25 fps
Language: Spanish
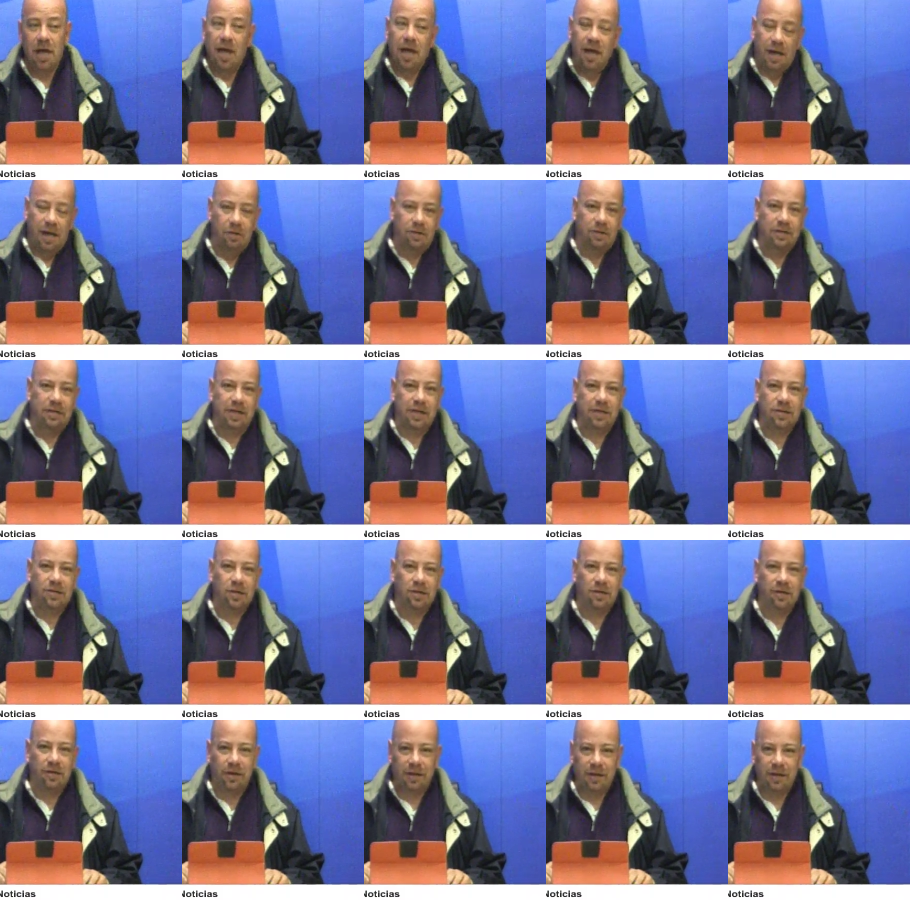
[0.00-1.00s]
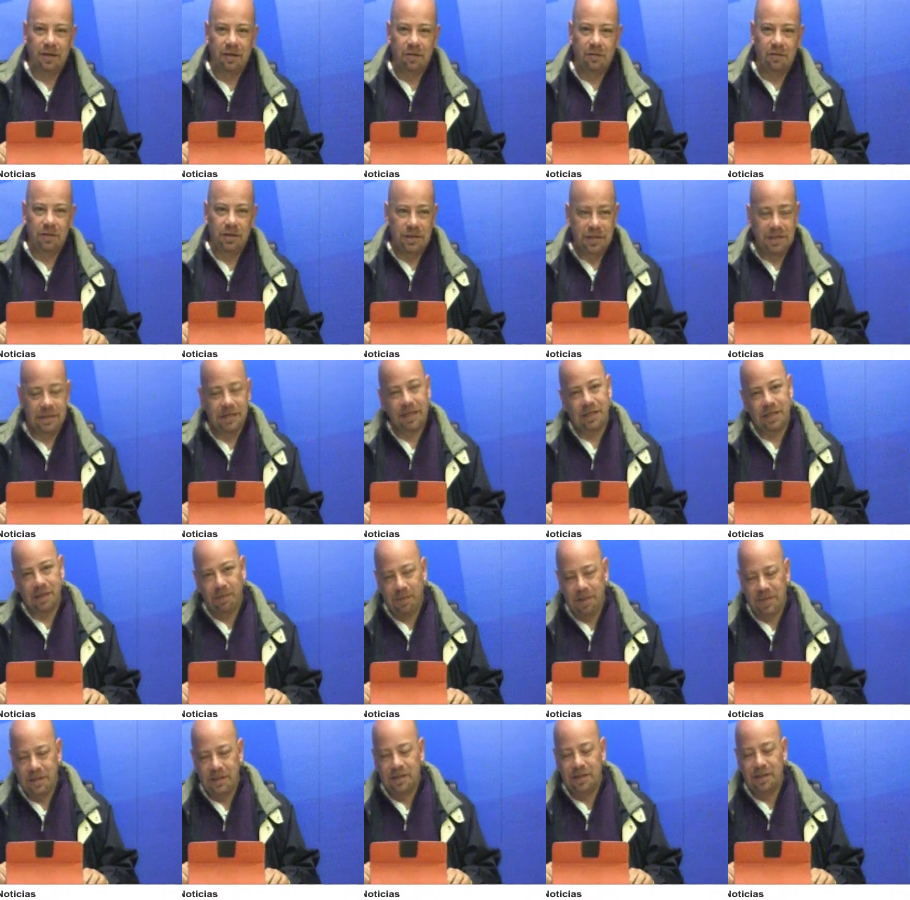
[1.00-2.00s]
y nuestra edición de RT Noticias que
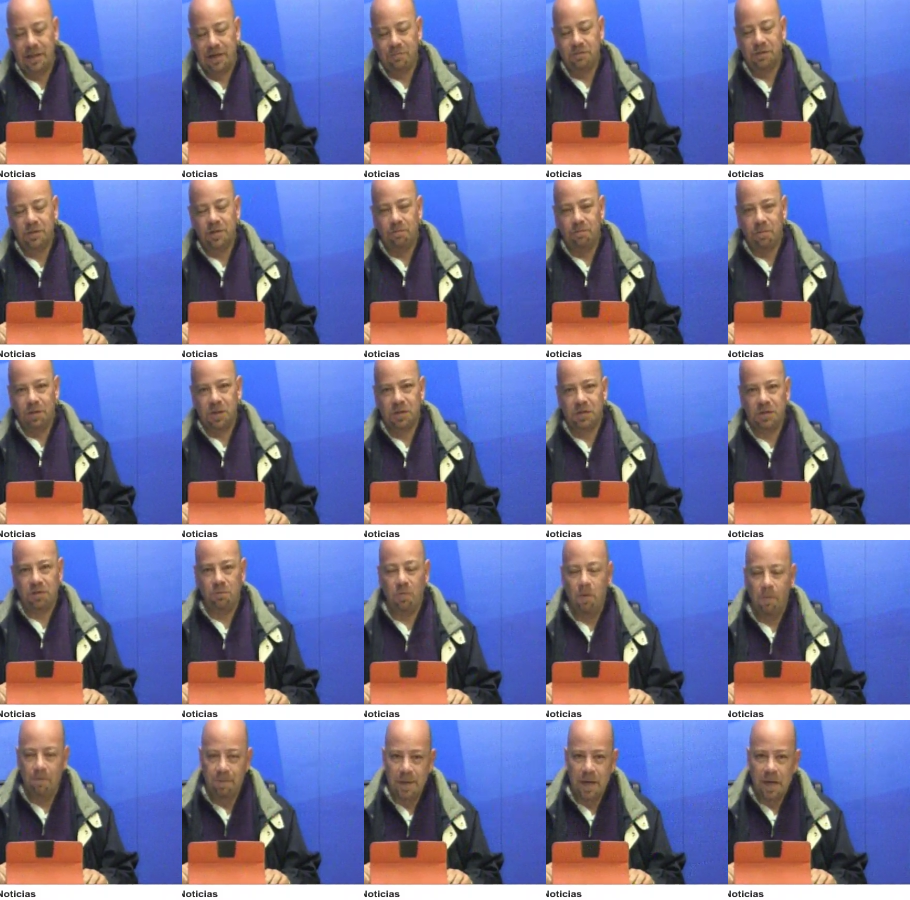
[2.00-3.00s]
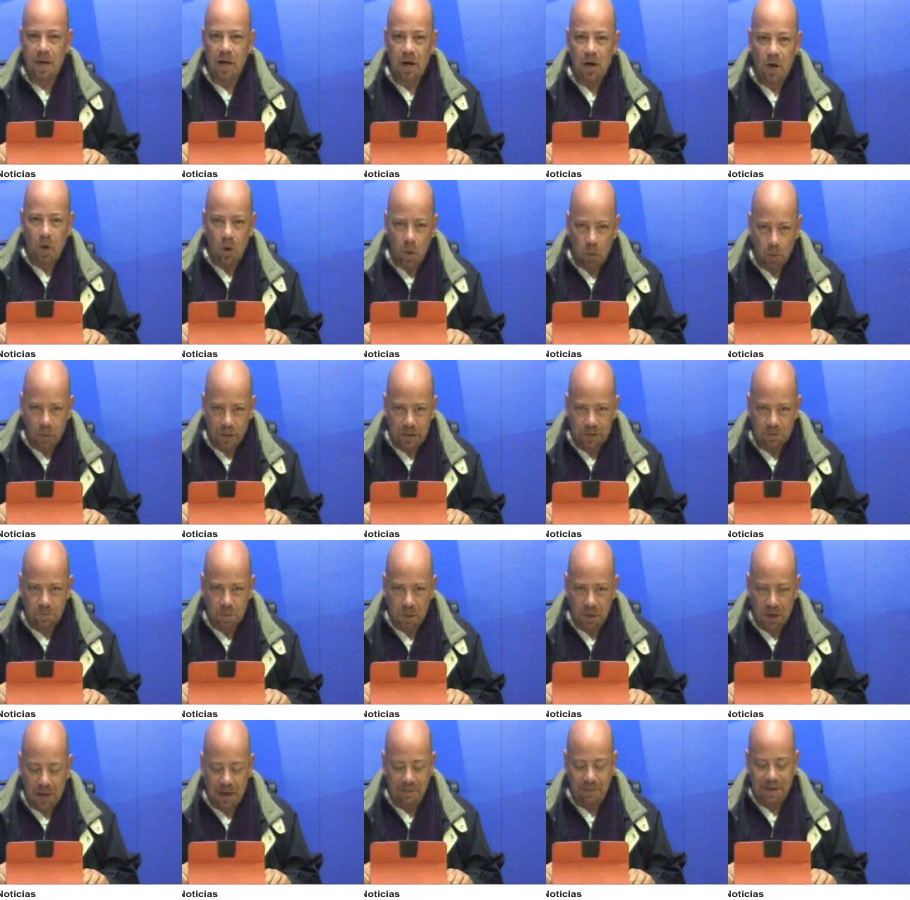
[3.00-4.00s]
también tendremos el próximo lunes
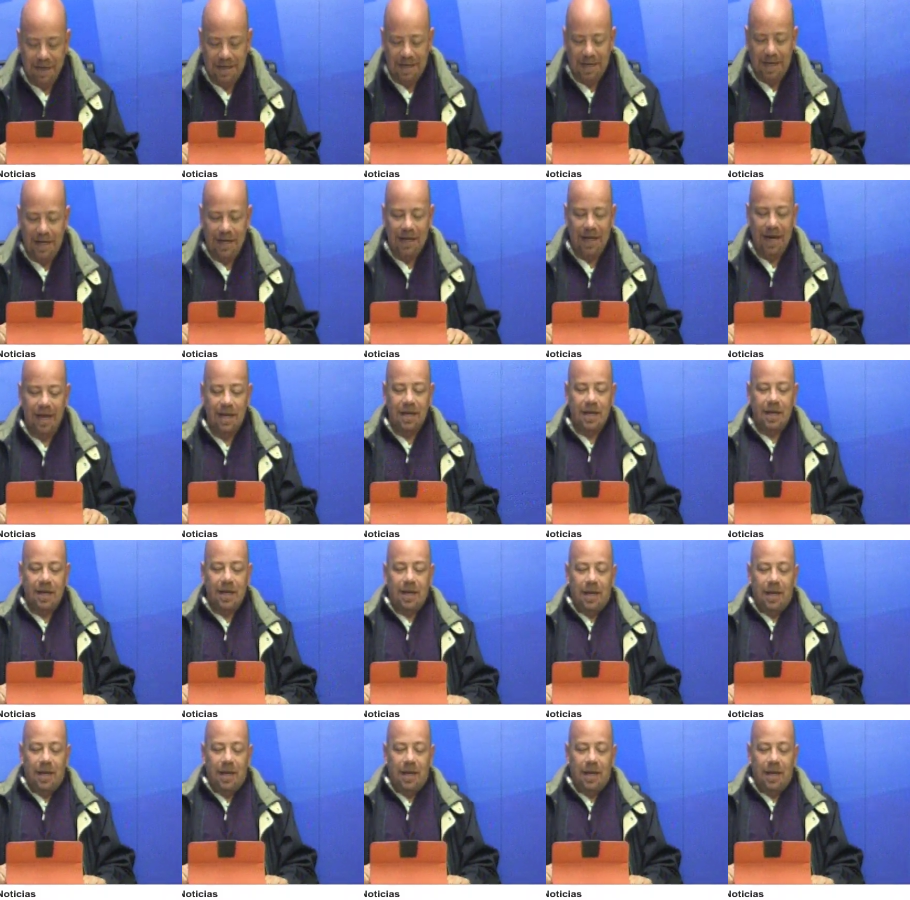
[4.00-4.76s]
por la mañana,